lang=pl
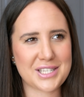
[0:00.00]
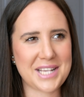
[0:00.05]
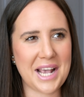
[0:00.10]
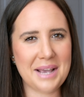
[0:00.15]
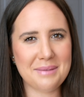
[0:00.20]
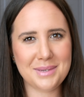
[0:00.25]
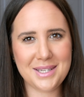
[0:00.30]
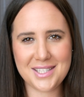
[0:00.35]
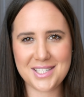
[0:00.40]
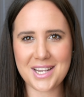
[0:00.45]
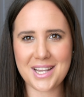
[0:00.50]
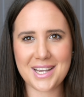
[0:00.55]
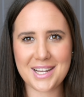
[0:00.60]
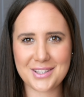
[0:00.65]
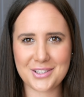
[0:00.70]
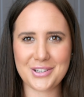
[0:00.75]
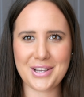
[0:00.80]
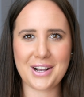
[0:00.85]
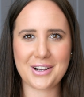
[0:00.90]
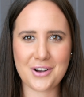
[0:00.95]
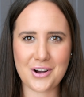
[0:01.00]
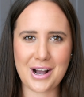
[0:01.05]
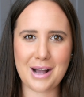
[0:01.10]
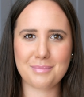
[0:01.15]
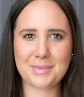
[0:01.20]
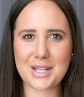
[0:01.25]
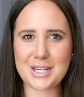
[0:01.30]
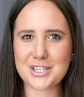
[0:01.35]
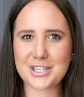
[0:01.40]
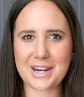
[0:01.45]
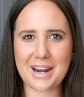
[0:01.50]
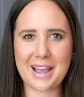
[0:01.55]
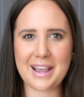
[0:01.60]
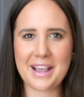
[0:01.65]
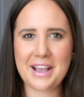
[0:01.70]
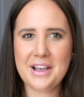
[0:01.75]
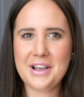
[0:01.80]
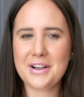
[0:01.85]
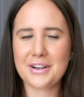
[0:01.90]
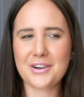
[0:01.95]
czasami dzieje, to ja kocham nasz
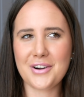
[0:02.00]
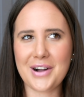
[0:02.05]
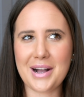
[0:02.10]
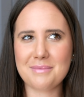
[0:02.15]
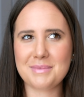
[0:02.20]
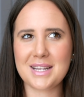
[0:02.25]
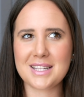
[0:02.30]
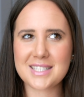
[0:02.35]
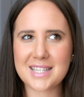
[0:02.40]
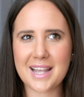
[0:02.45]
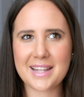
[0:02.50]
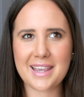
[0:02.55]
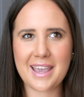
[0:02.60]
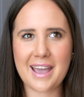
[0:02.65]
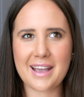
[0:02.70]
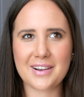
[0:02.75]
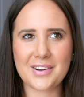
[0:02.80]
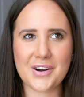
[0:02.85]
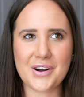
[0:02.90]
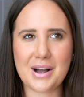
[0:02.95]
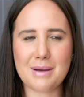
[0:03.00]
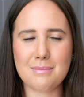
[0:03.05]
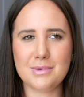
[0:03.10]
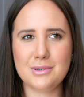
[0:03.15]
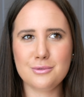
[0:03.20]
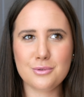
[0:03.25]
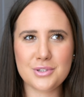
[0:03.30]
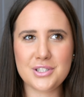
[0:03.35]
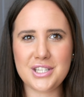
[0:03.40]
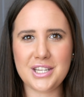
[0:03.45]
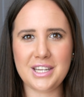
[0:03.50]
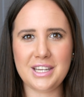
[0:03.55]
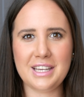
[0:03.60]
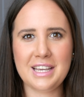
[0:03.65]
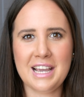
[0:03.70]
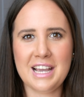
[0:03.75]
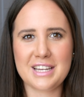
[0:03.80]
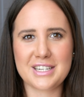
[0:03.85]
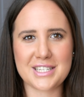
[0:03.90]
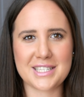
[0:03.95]
kraj, kocham jedzenie, kocham ludzi.
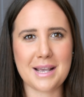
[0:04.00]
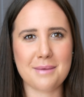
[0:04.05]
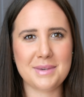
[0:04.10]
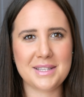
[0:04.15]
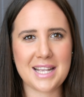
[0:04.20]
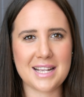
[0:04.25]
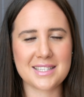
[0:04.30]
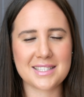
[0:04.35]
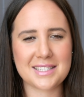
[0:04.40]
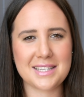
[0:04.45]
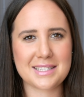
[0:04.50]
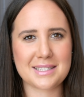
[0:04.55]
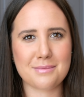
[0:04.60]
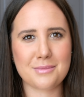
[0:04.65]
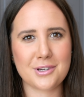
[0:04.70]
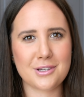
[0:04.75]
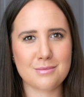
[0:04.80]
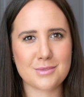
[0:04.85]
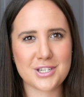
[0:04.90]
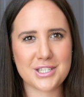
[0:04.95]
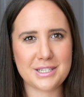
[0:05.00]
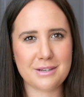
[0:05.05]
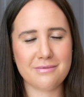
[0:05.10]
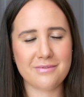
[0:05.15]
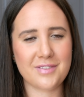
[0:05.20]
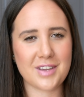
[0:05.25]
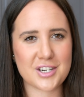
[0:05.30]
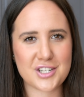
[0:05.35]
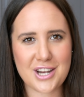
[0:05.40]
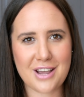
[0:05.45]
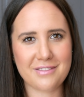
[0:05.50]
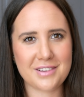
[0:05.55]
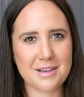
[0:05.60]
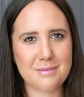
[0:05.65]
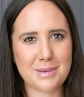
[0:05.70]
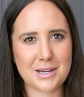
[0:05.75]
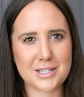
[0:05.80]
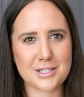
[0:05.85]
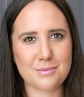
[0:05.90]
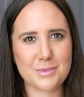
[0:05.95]
Czasami tęsknię za moim życiem w Warszawie,
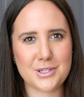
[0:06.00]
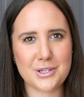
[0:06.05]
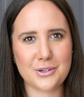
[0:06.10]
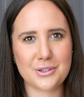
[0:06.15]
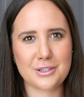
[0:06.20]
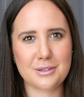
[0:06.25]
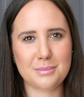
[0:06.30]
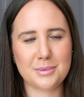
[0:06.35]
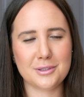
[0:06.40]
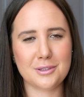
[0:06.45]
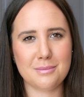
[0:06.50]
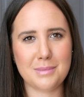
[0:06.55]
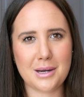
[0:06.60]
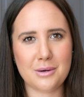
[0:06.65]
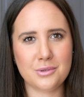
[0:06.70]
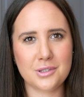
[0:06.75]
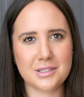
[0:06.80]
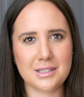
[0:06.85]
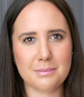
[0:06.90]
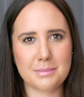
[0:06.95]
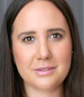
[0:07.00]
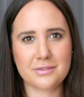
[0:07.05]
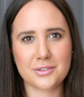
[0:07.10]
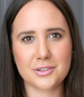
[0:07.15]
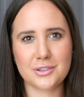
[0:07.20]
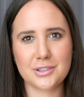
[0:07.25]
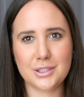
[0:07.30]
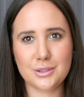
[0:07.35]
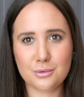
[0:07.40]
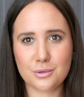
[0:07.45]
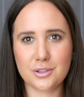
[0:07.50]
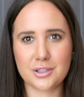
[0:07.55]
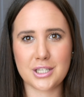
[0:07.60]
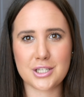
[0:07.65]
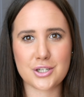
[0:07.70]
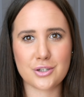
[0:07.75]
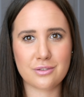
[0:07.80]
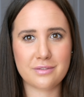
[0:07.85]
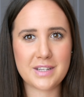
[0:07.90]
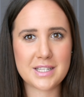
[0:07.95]
bardzo mi się ono podobało i na pewno niedługo
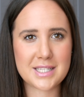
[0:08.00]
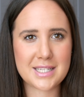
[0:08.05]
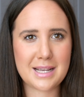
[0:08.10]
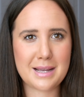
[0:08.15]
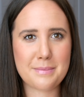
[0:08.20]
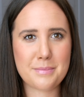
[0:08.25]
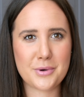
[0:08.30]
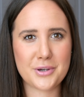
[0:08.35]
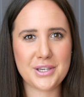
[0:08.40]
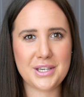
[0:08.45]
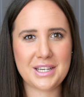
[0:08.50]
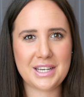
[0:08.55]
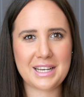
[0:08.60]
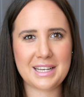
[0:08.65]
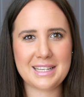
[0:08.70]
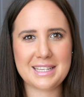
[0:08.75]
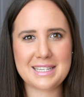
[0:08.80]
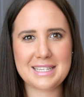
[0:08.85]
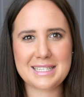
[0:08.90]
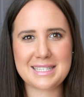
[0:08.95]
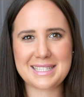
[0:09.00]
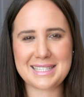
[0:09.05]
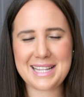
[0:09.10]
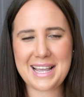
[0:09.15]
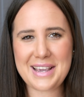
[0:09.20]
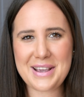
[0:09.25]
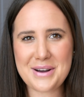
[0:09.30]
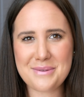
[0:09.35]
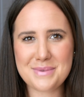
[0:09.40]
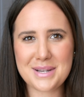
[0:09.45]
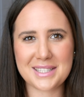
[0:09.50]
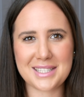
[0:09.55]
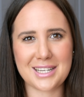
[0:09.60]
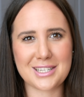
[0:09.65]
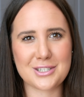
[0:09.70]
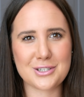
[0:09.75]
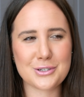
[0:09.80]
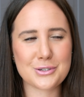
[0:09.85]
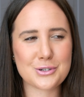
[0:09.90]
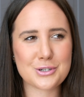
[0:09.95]
też odwiedzę moich e, znajomych,
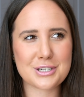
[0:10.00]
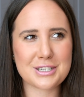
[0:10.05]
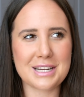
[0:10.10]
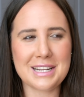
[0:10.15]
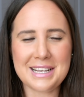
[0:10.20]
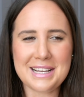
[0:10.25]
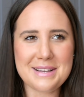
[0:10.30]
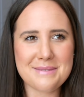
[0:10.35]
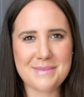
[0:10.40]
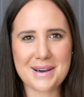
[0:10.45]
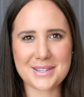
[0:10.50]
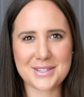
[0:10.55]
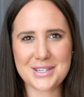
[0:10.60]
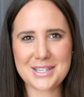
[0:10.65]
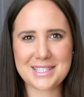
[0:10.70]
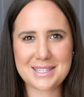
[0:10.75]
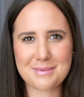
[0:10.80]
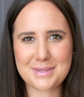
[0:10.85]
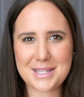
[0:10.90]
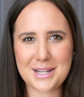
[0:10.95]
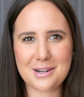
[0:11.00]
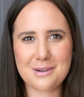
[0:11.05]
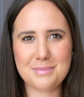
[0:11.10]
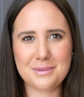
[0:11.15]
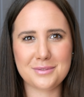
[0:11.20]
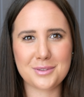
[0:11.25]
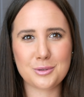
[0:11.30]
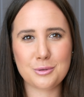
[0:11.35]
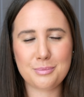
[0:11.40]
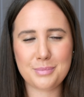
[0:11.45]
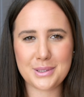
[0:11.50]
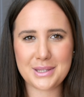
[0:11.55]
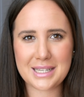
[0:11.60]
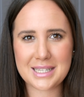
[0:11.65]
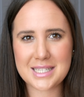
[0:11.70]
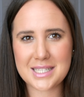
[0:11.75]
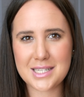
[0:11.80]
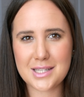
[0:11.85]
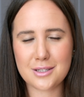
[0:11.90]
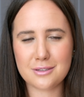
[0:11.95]
także już bardzo jestem z tego powodu
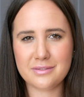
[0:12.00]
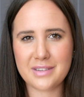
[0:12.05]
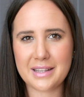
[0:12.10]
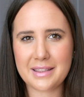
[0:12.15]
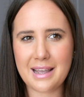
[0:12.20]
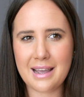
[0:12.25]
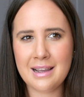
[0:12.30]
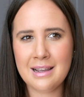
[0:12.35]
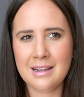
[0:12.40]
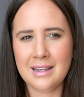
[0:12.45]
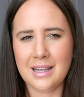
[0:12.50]
podekscytowana.